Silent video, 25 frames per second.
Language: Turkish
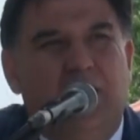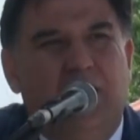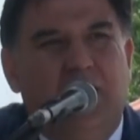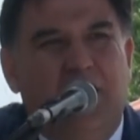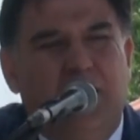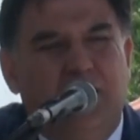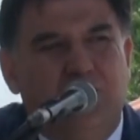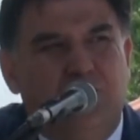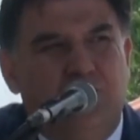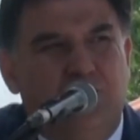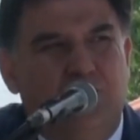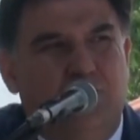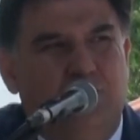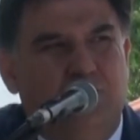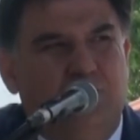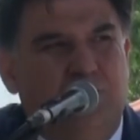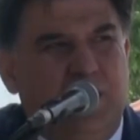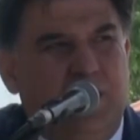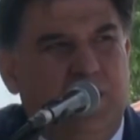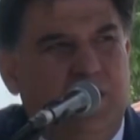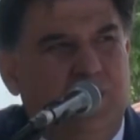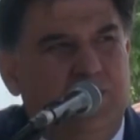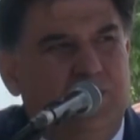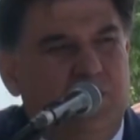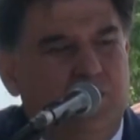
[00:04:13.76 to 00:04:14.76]
En son
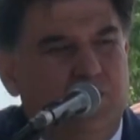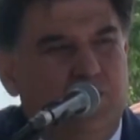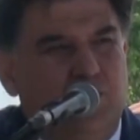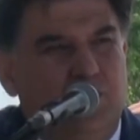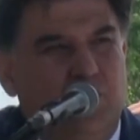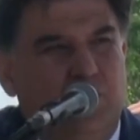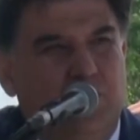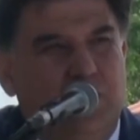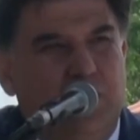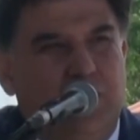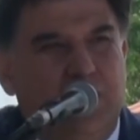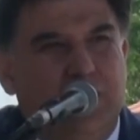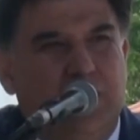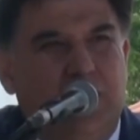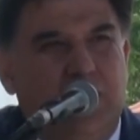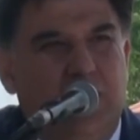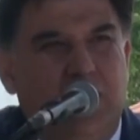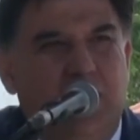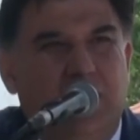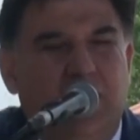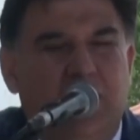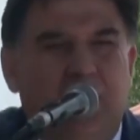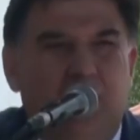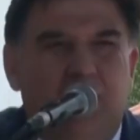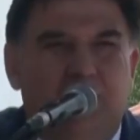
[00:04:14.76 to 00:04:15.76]
bir hafta sonra
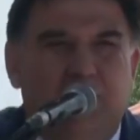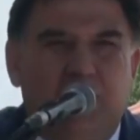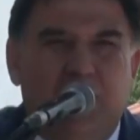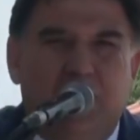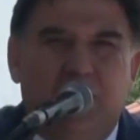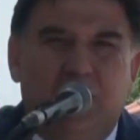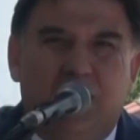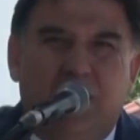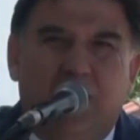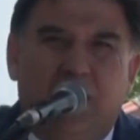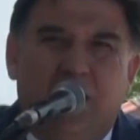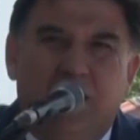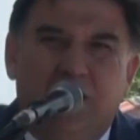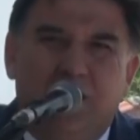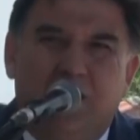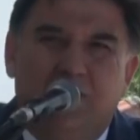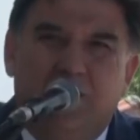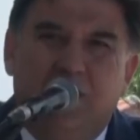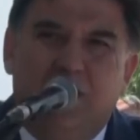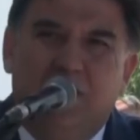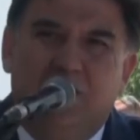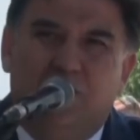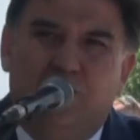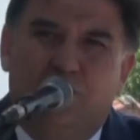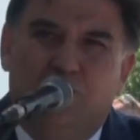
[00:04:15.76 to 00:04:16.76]
da bir
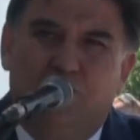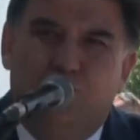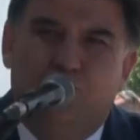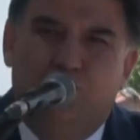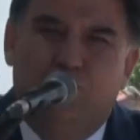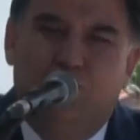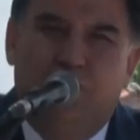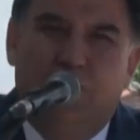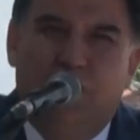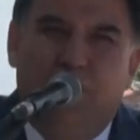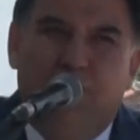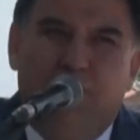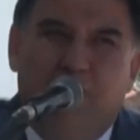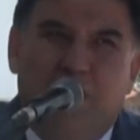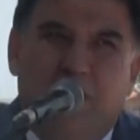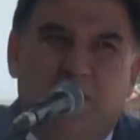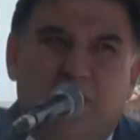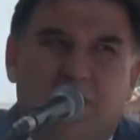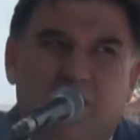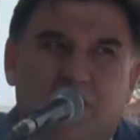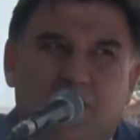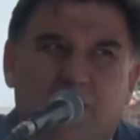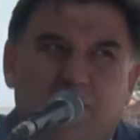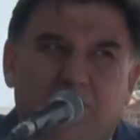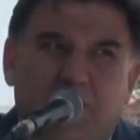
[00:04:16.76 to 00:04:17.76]
karnaval yürüyüşüyle
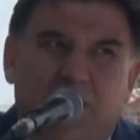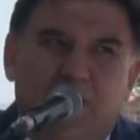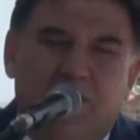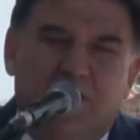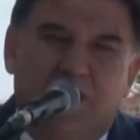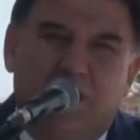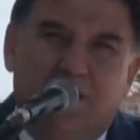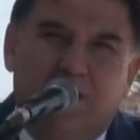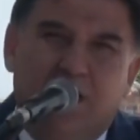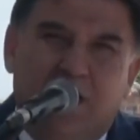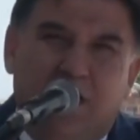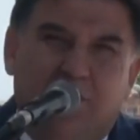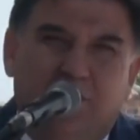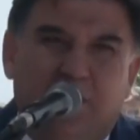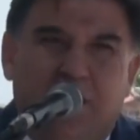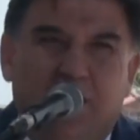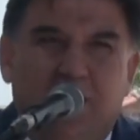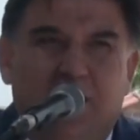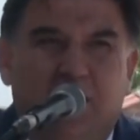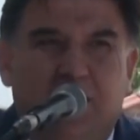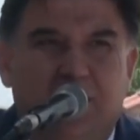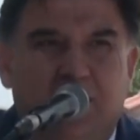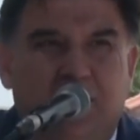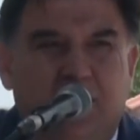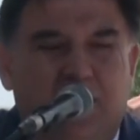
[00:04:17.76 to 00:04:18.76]
birlikte Beşkaza
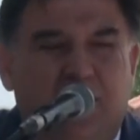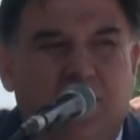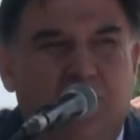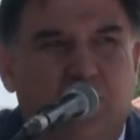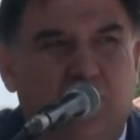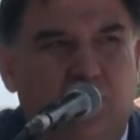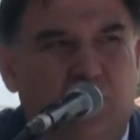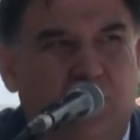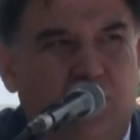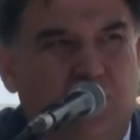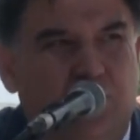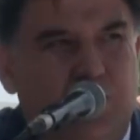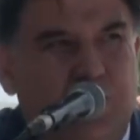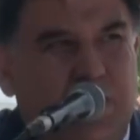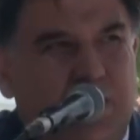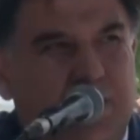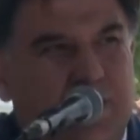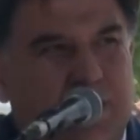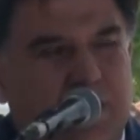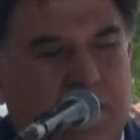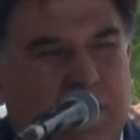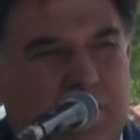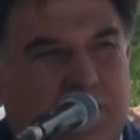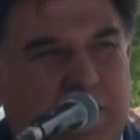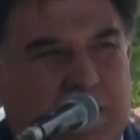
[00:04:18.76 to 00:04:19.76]
Meydanı'na yürünecek
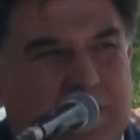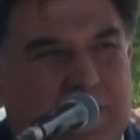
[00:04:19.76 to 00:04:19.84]
salı